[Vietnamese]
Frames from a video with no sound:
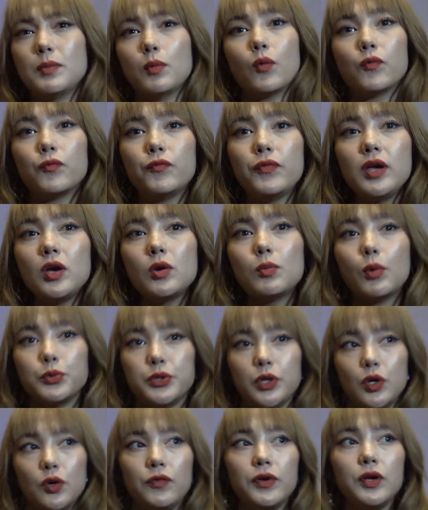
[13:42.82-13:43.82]
một view một
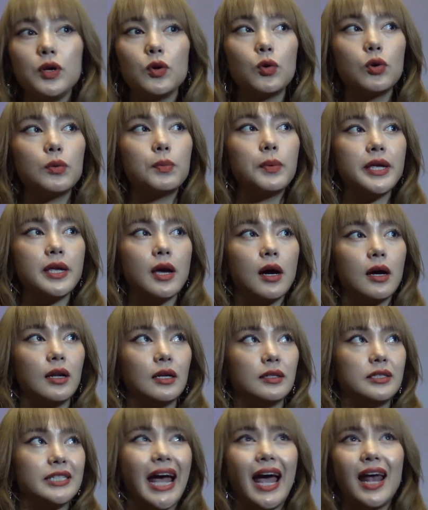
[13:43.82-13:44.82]
triệu view bây giờ
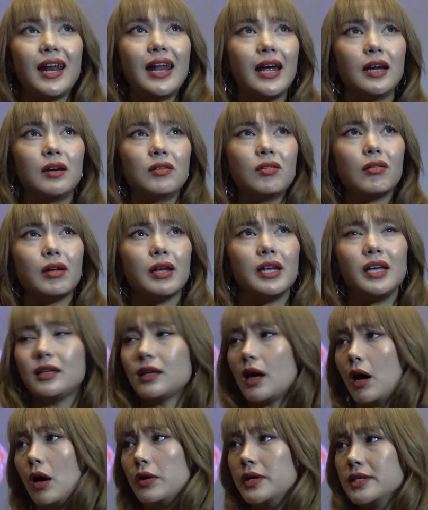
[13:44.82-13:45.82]
là trả lại rất là
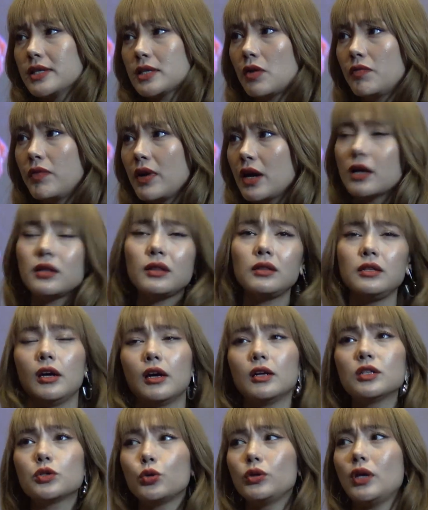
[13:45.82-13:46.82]
ít ỏi so với cái những
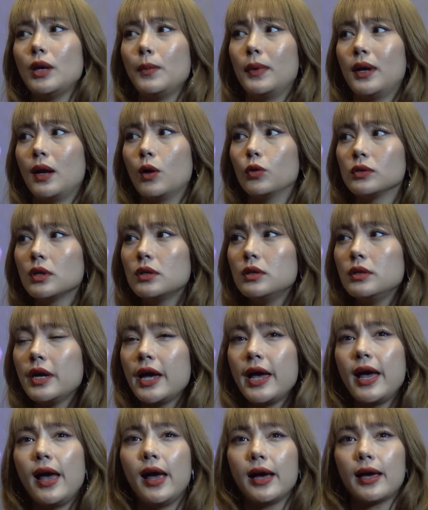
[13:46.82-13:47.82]
cái số tiền mình đầu tư
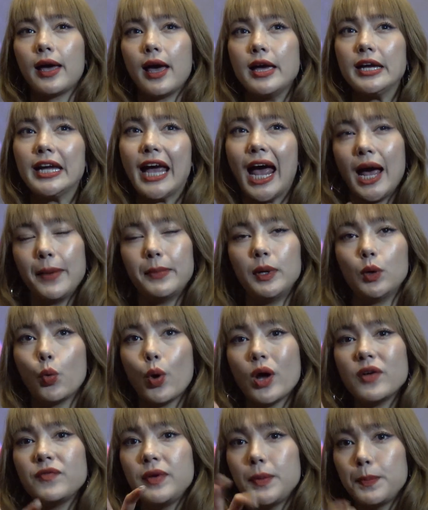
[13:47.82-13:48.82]
kể cả mình
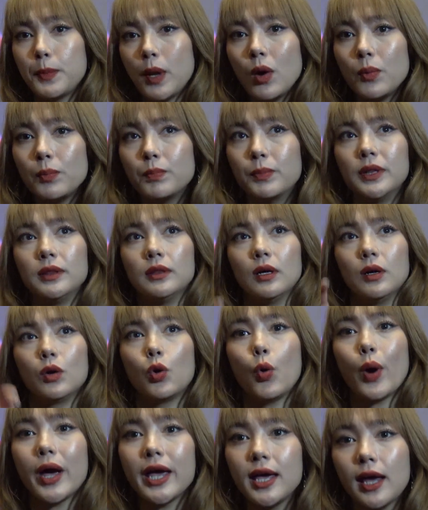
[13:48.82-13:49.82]
quay vlog mình tự
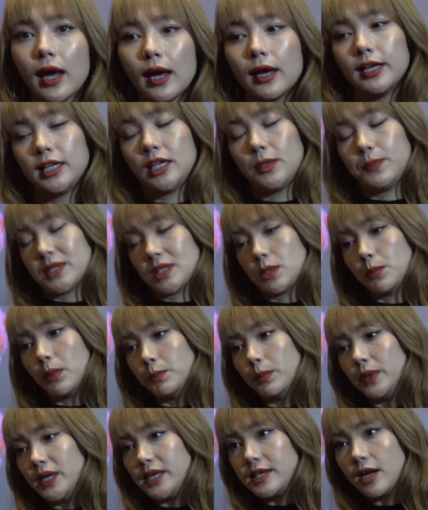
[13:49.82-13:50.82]
quay nhưng mà xong mà
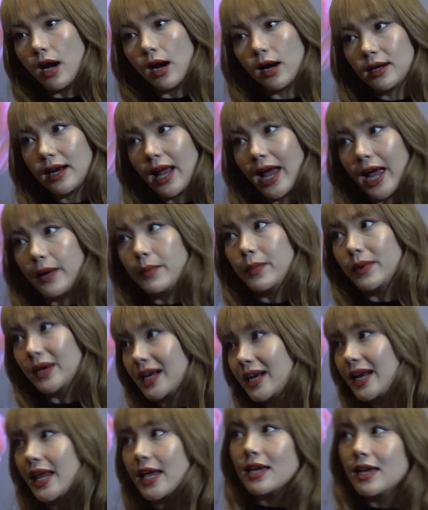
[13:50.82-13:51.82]
mình dựng lại mình
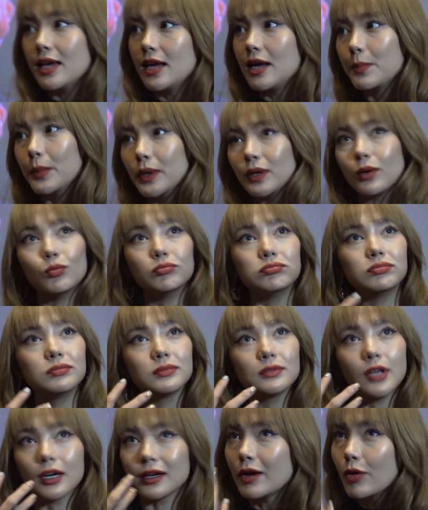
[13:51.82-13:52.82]
cái này kia mình cũng
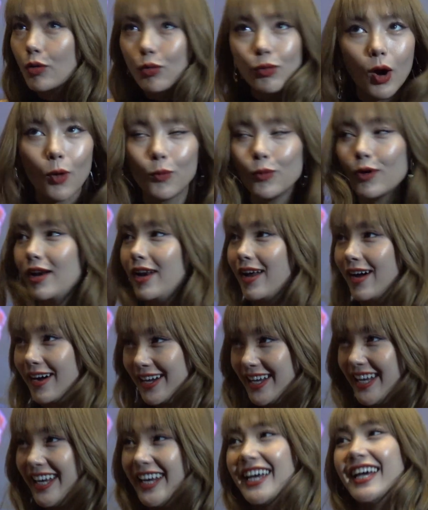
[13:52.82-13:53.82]
thật ra nó cũng không có
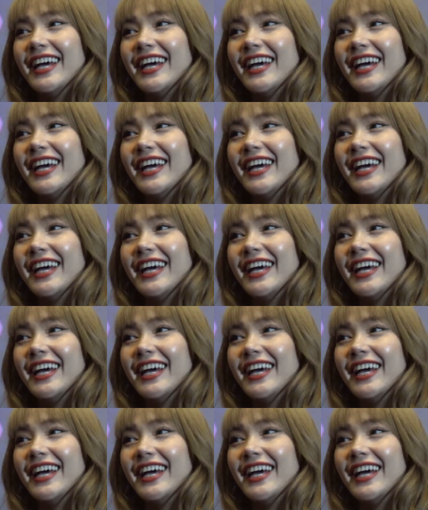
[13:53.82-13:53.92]
lời